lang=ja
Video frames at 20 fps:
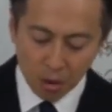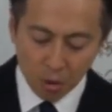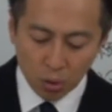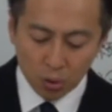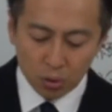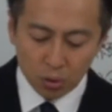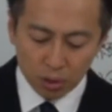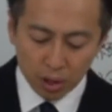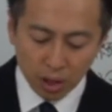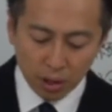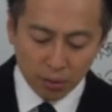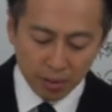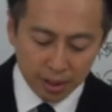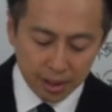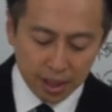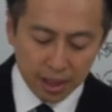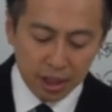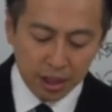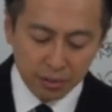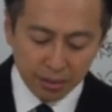この手の
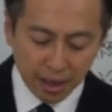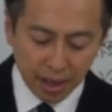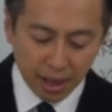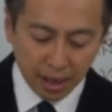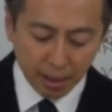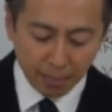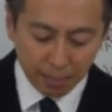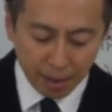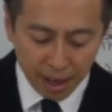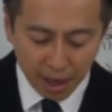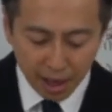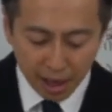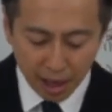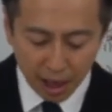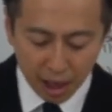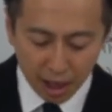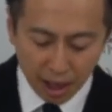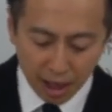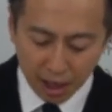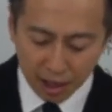私は未来
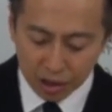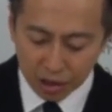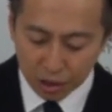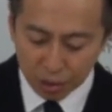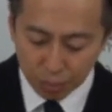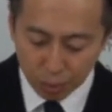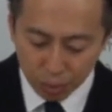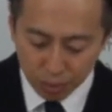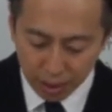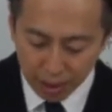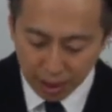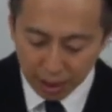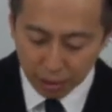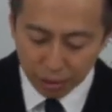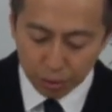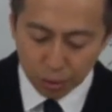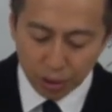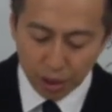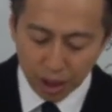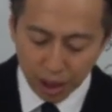に対する問題
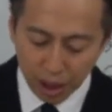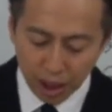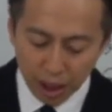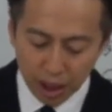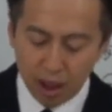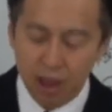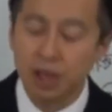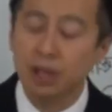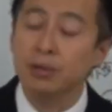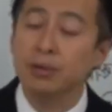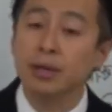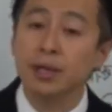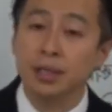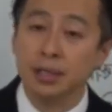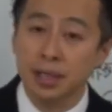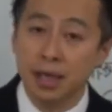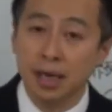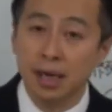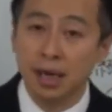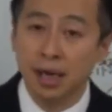の時に実はで
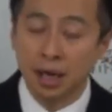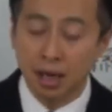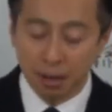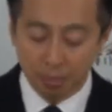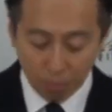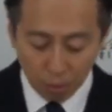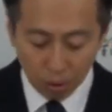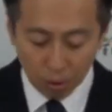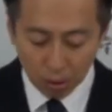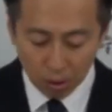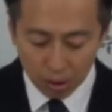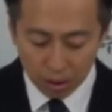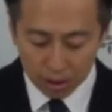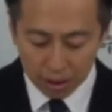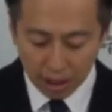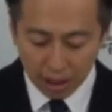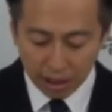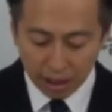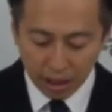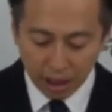すねもう
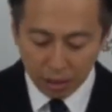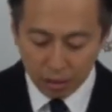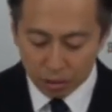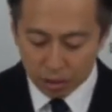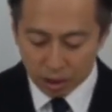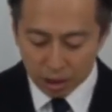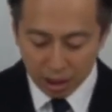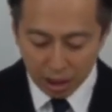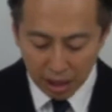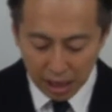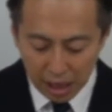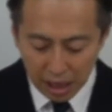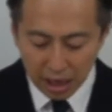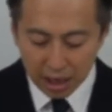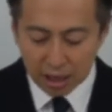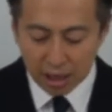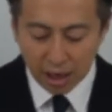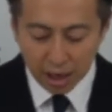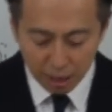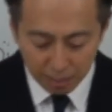先手を打って入
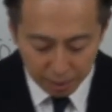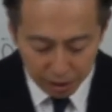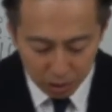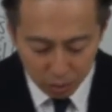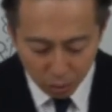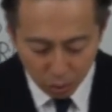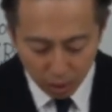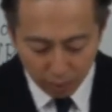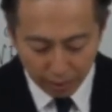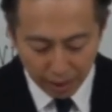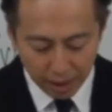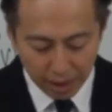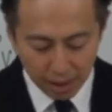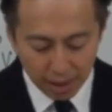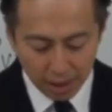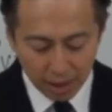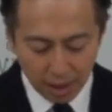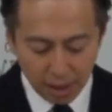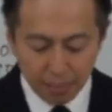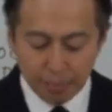れてありますこれは
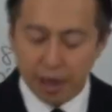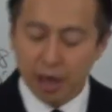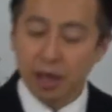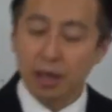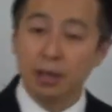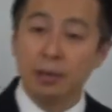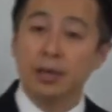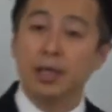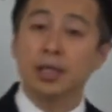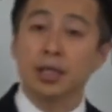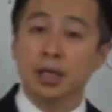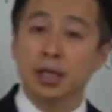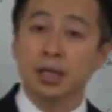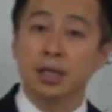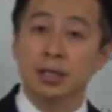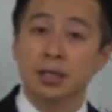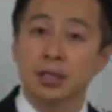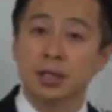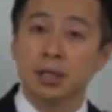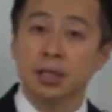今入れたわけじゃない
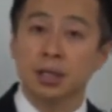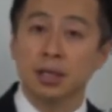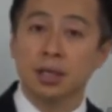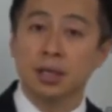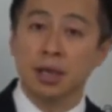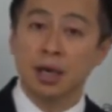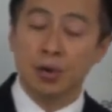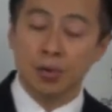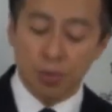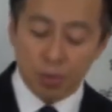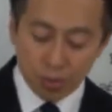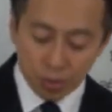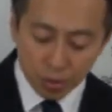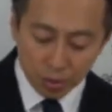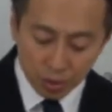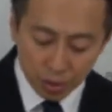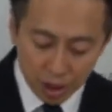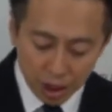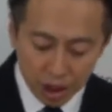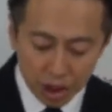です過去の
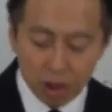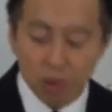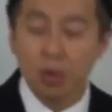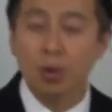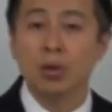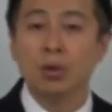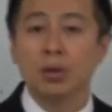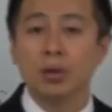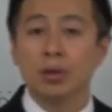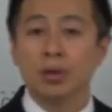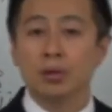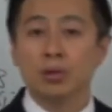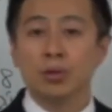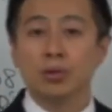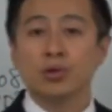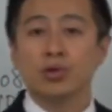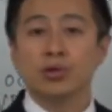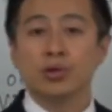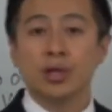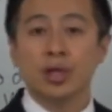この2次の
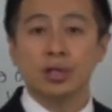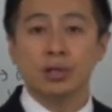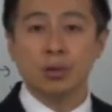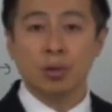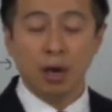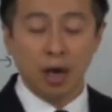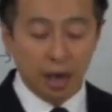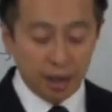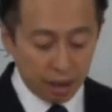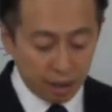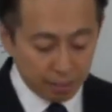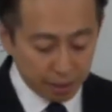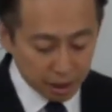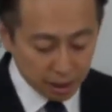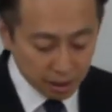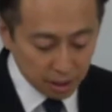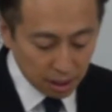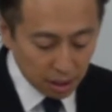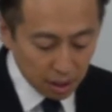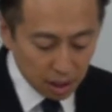即習テキストから入ってます